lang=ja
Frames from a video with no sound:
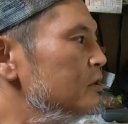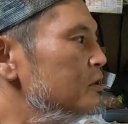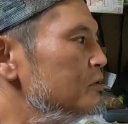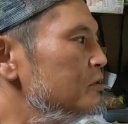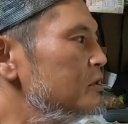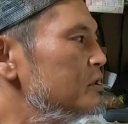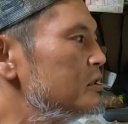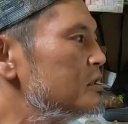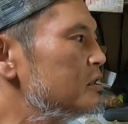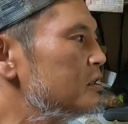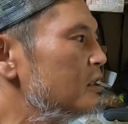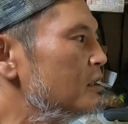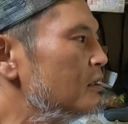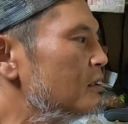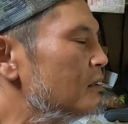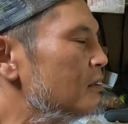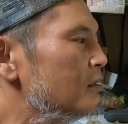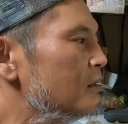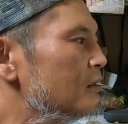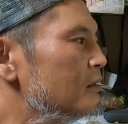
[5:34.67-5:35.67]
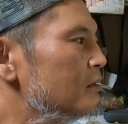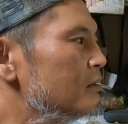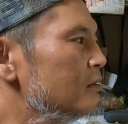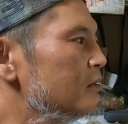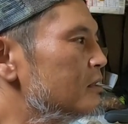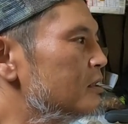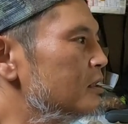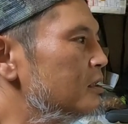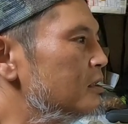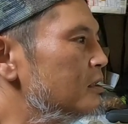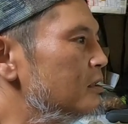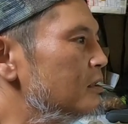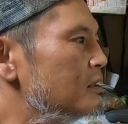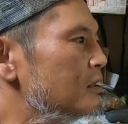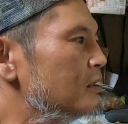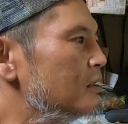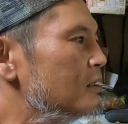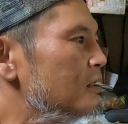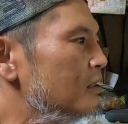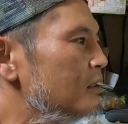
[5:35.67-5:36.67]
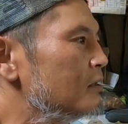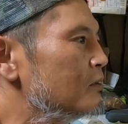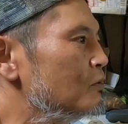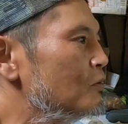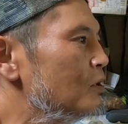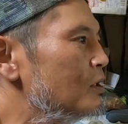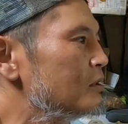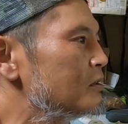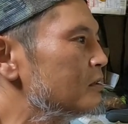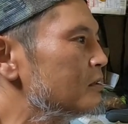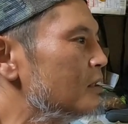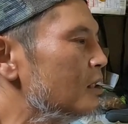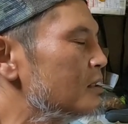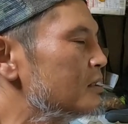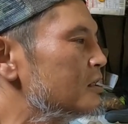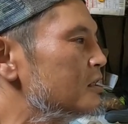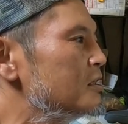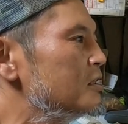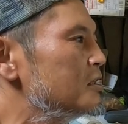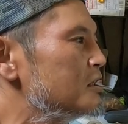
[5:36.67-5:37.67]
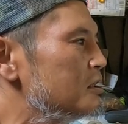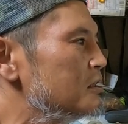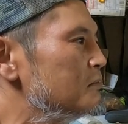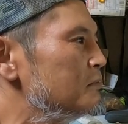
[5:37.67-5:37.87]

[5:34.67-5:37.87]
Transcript: 入院してた時期が5月8日、